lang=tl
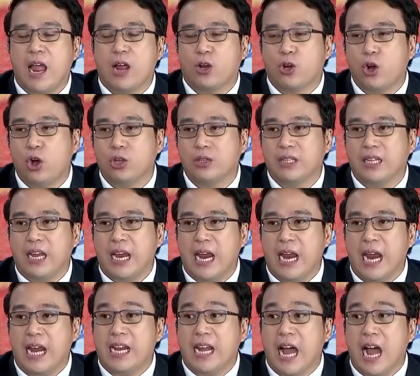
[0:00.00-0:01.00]
caught
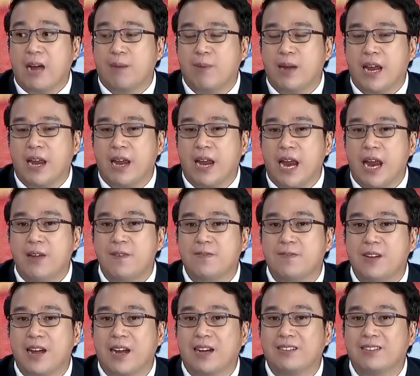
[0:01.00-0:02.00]
in the act, meaning
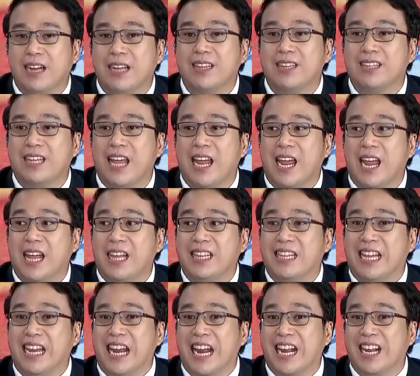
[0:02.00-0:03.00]
infragrante
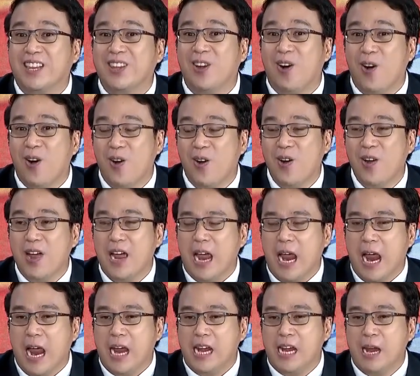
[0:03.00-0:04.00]
delicto.
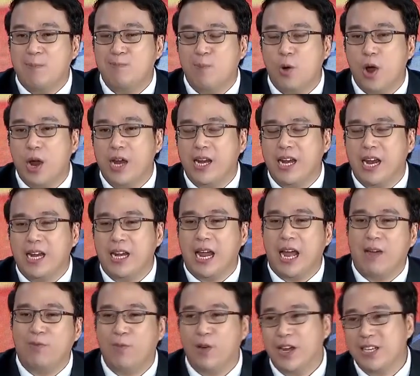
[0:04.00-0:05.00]
Mm. Hindi pwede
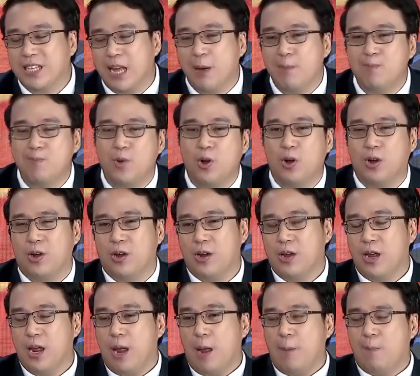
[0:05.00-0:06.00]
na, for example,
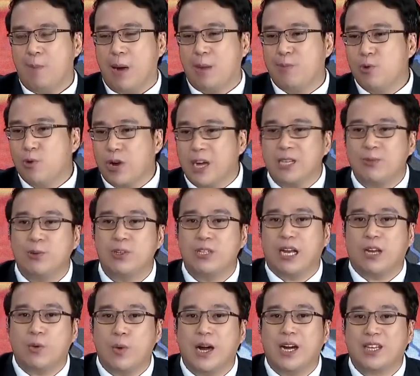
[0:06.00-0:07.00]
pagbukas mo
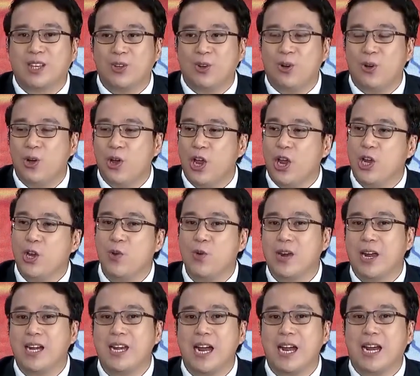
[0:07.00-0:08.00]
sa kwarto, yung
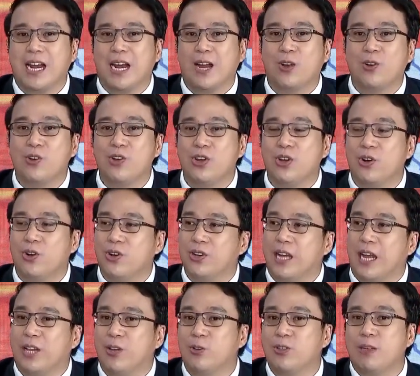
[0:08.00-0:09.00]
kanyang kalaguyo
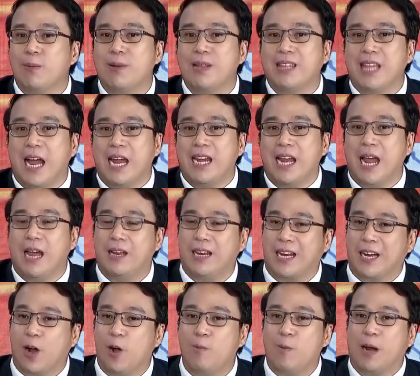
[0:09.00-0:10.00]
nandun sa bintana,
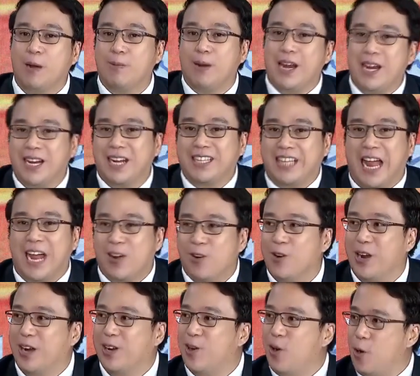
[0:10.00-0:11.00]
nakahubad pala, nagtago
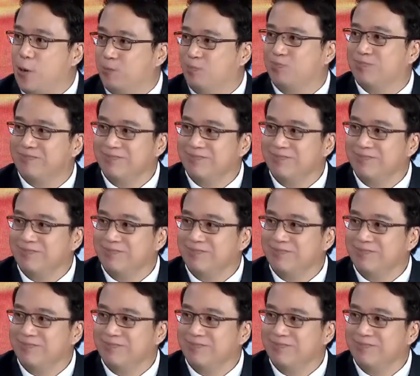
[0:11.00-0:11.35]
lang doon